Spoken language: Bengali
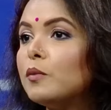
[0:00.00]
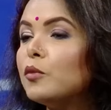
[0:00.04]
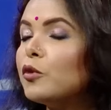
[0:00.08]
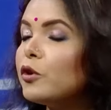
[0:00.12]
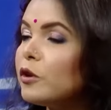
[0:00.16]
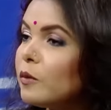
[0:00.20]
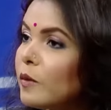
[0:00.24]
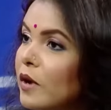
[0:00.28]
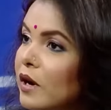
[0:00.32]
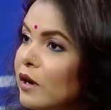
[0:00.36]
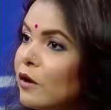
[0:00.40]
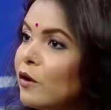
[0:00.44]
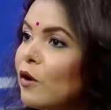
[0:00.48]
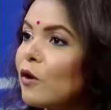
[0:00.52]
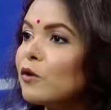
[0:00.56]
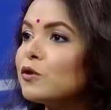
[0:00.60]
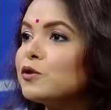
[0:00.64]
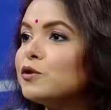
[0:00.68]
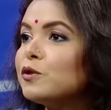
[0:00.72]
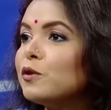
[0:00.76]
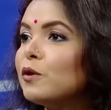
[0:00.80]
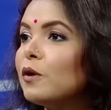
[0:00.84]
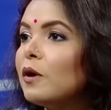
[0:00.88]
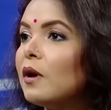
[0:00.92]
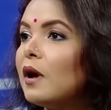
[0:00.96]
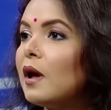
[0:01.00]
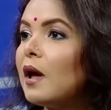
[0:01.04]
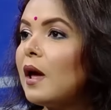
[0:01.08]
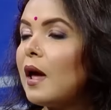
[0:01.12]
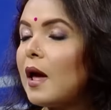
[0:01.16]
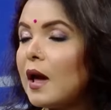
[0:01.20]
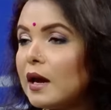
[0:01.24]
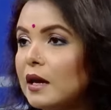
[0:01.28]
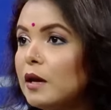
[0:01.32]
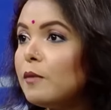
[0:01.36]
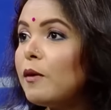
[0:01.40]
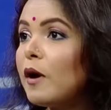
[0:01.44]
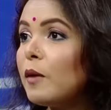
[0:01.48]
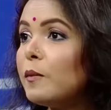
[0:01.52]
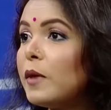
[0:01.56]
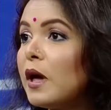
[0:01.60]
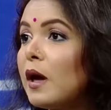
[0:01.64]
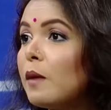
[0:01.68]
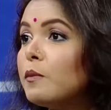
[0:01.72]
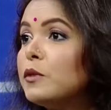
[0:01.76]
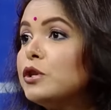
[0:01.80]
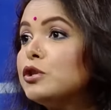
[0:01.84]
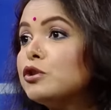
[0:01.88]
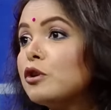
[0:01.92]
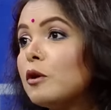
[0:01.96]
পরিবারের অংশ একইভাবে
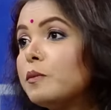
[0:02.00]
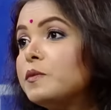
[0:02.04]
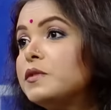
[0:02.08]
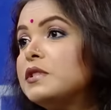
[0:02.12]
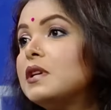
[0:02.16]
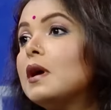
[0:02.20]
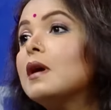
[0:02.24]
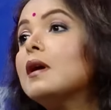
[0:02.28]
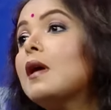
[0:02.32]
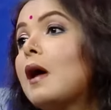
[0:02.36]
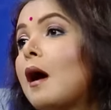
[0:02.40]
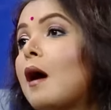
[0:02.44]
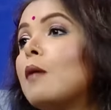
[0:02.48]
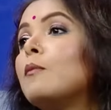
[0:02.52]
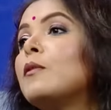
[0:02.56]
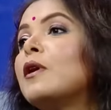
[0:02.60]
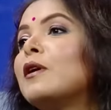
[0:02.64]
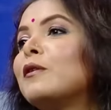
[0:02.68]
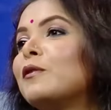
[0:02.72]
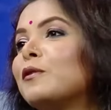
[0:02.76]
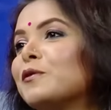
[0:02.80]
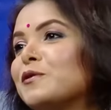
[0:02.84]
আমি সবচেয়ে আগে আমার